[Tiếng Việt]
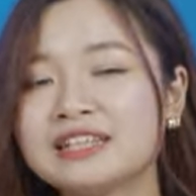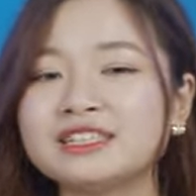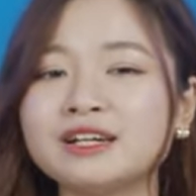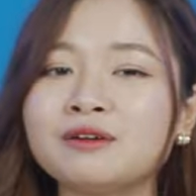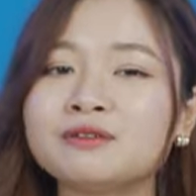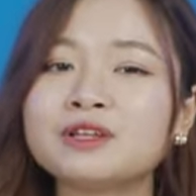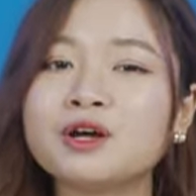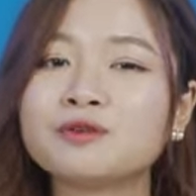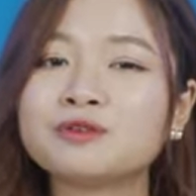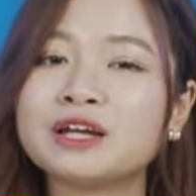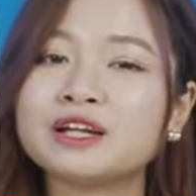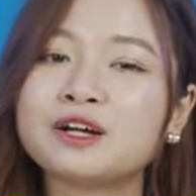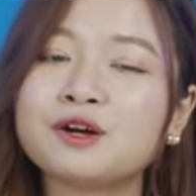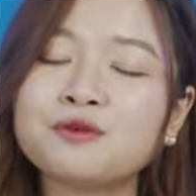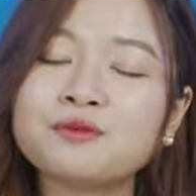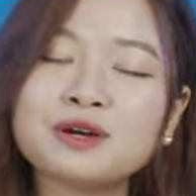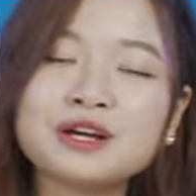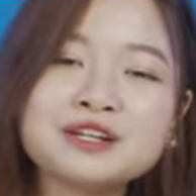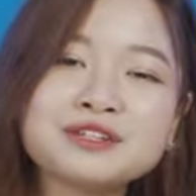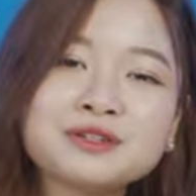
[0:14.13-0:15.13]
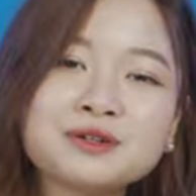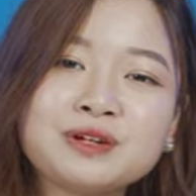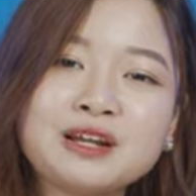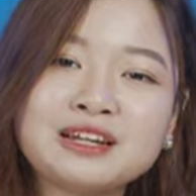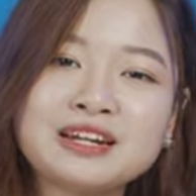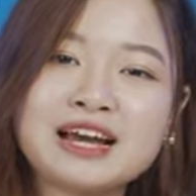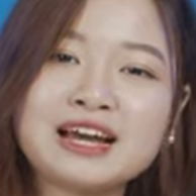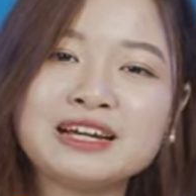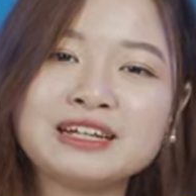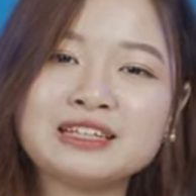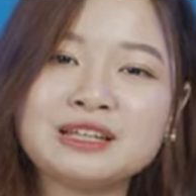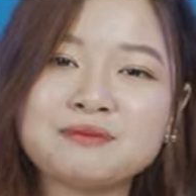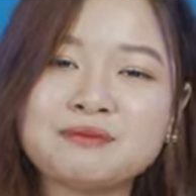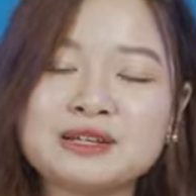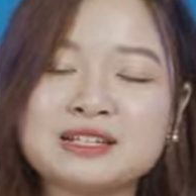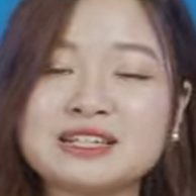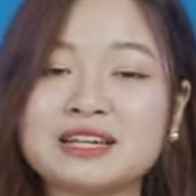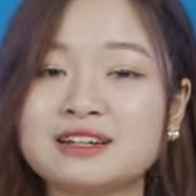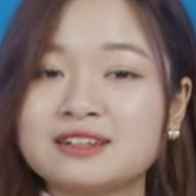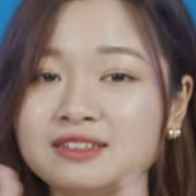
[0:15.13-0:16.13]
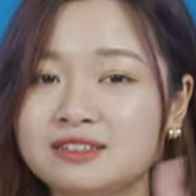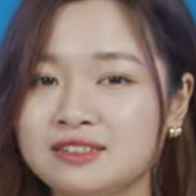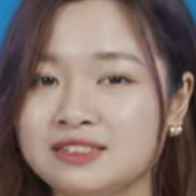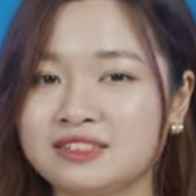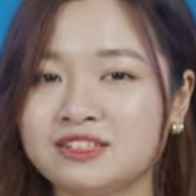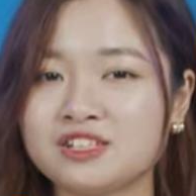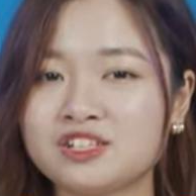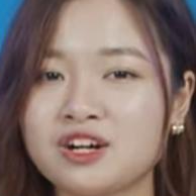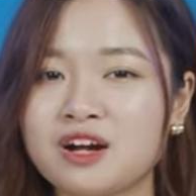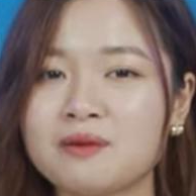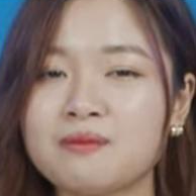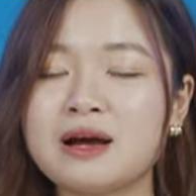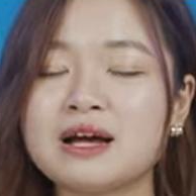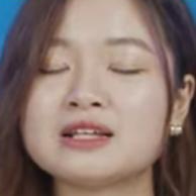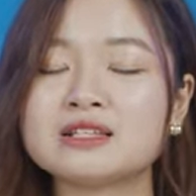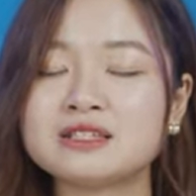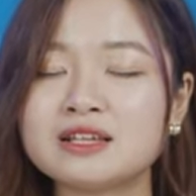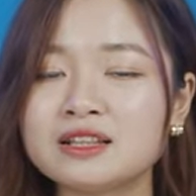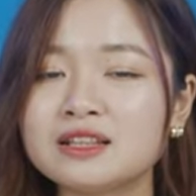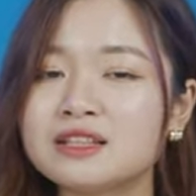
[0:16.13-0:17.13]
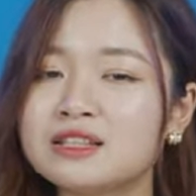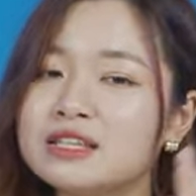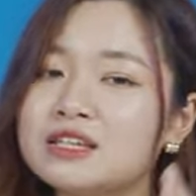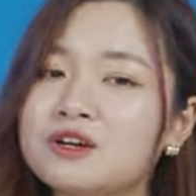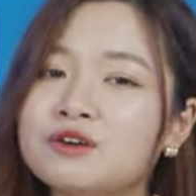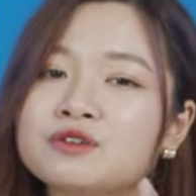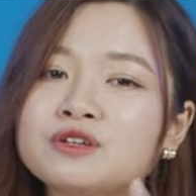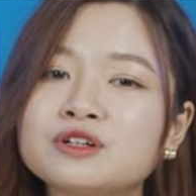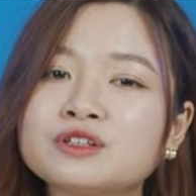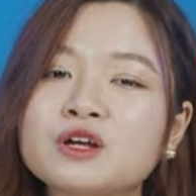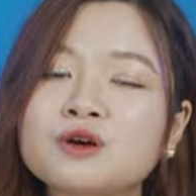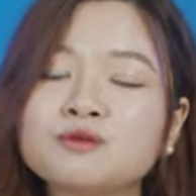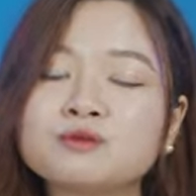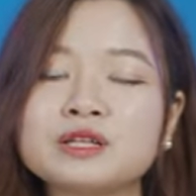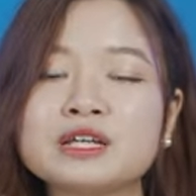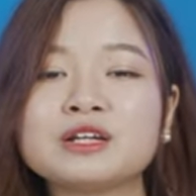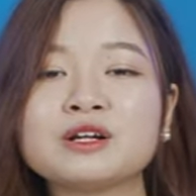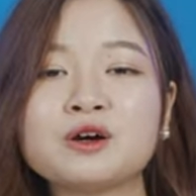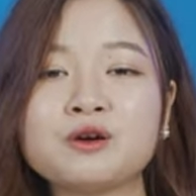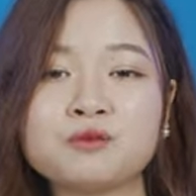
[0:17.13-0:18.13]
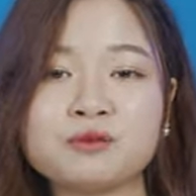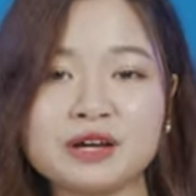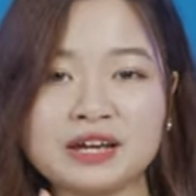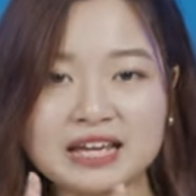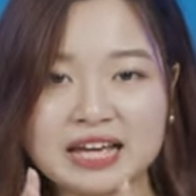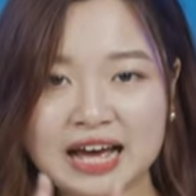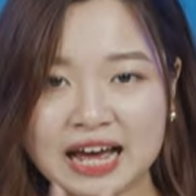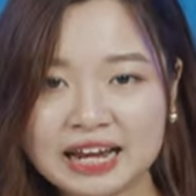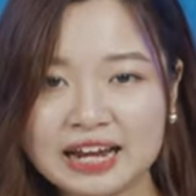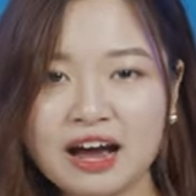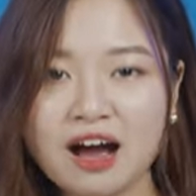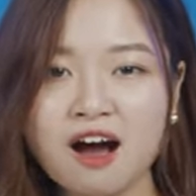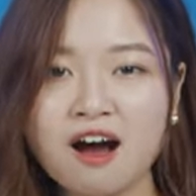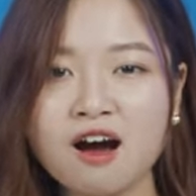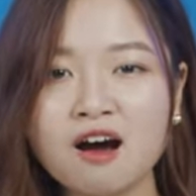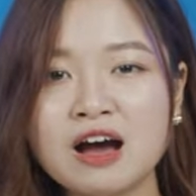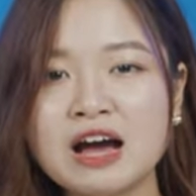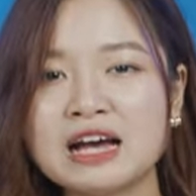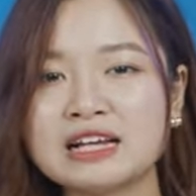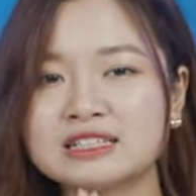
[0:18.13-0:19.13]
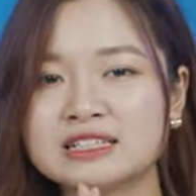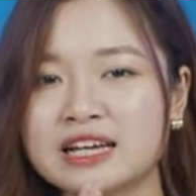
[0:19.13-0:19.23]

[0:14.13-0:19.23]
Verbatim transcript: Trong Tàu Nhanh Công Nghệ số lần này thì mình sẽ gửi tới cho các bạn rất nhiều những thông tin công nghệ hay ho